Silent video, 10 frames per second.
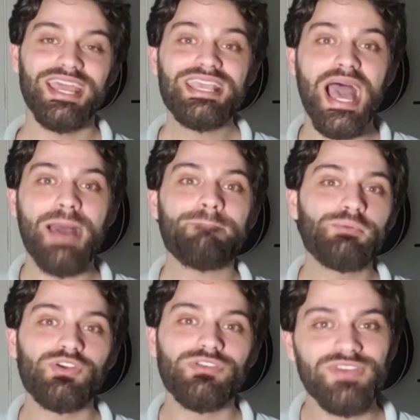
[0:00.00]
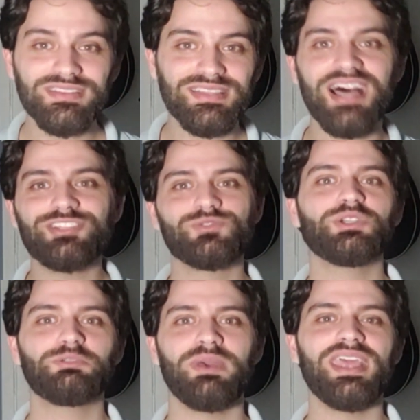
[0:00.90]
em aproveitar a sua
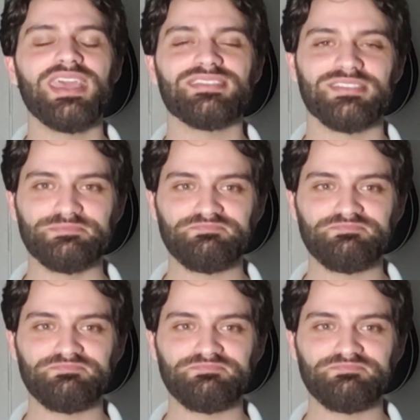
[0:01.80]
experiência.